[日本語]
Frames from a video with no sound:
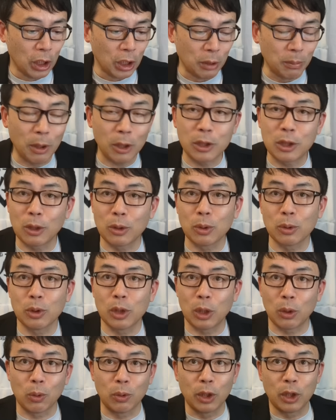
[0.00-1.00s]
今北朝
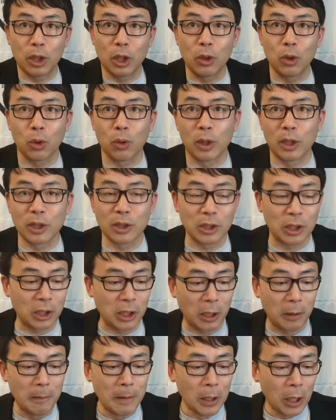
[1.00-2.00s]
鮮にこんな電力を渡すなん
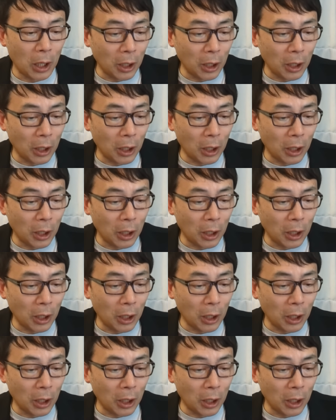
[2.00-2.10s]
て、